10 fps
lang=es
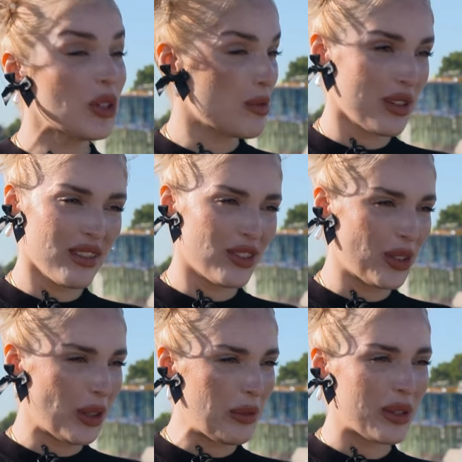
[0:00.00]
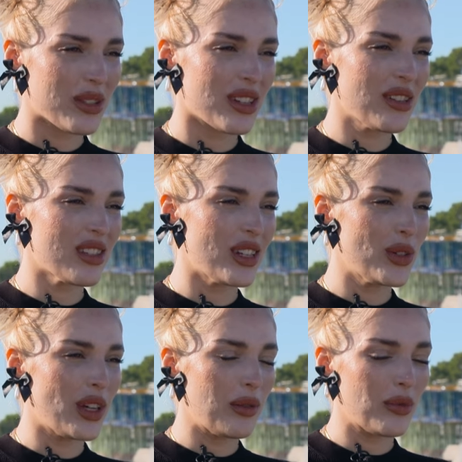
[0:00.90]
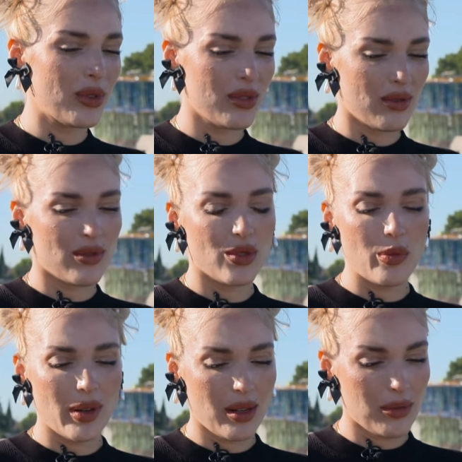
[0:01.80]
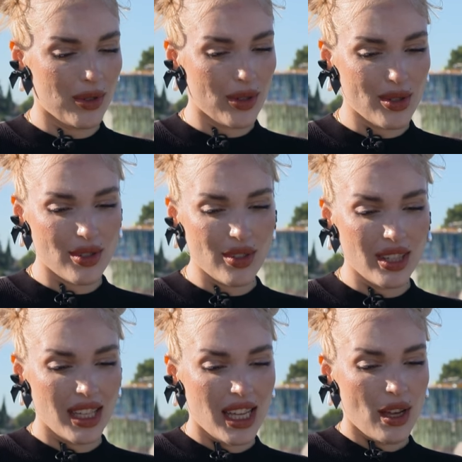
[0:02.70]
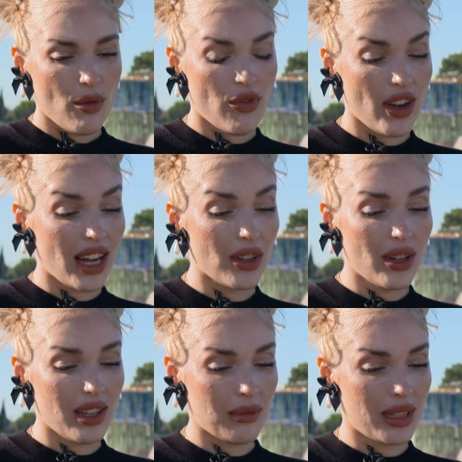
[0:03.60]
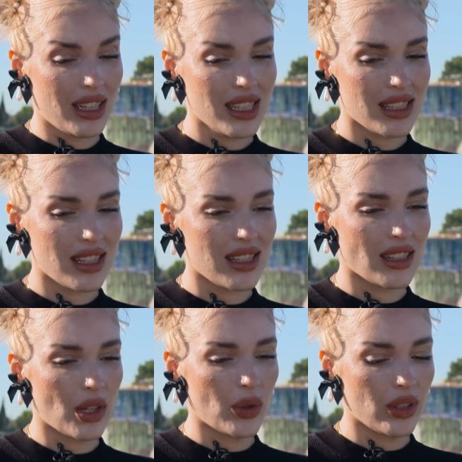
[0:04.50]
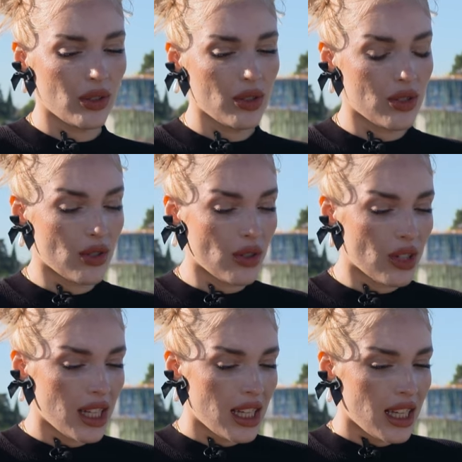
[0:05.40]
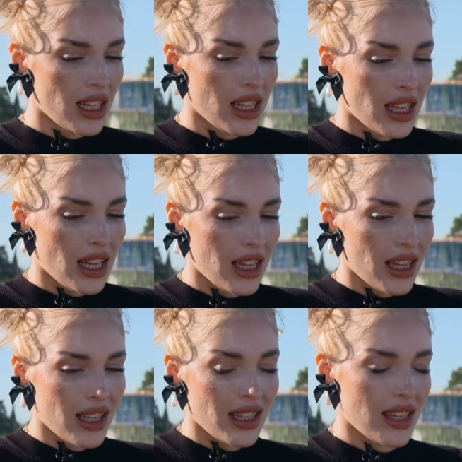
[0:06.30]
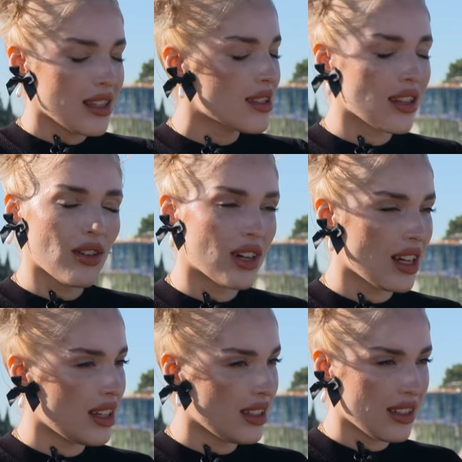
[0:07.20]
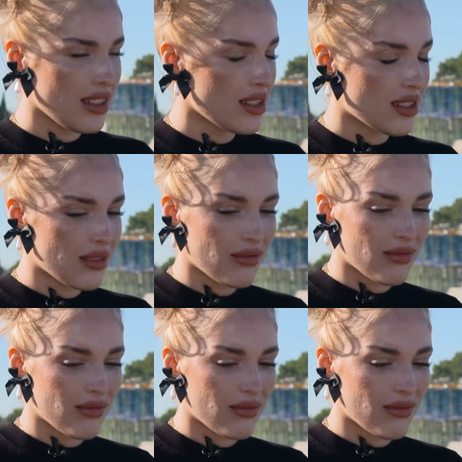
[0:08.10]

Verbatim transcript: tomé una foto, pero sí nos saludamos súper amoroso. Fue algo además que si te cuento yo, 15 horas antes